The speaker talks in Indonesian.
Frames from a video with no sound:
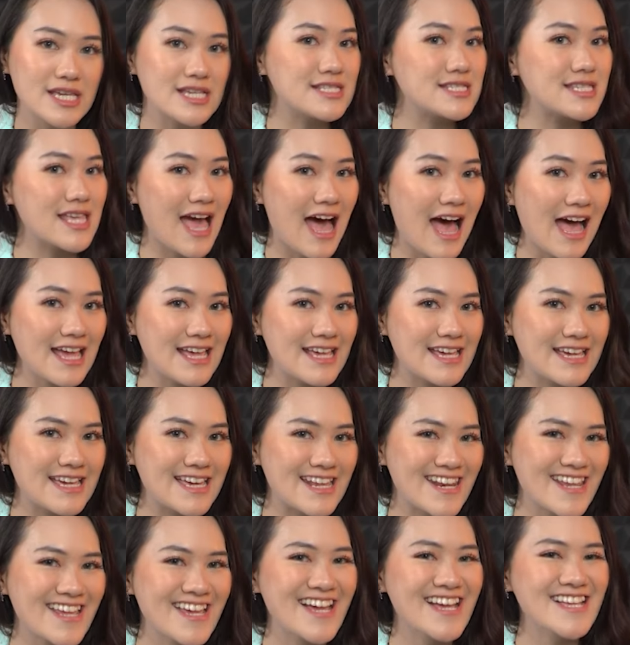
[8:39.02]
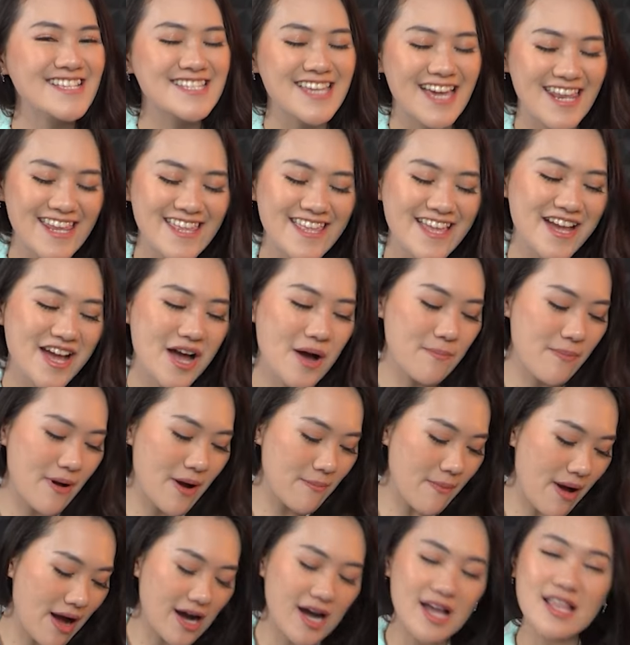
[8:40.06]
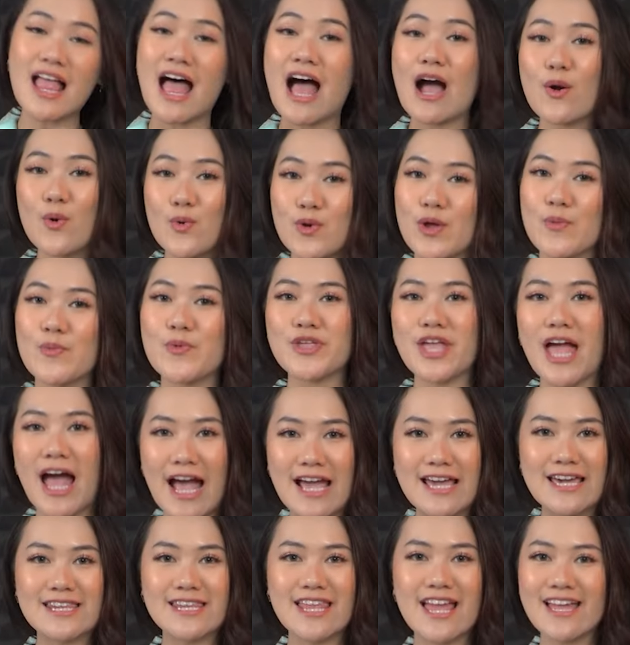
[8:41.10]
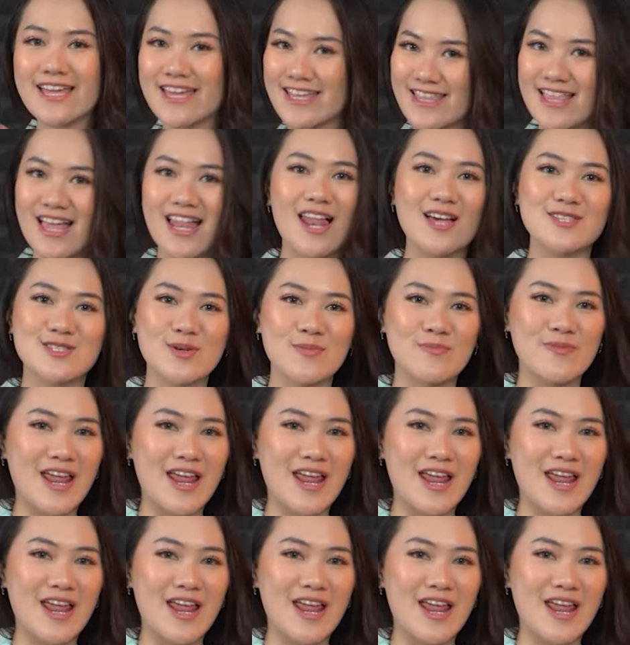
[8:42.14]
diisi air. Caranya gampang banget, aku udah punya airnya, kita langsung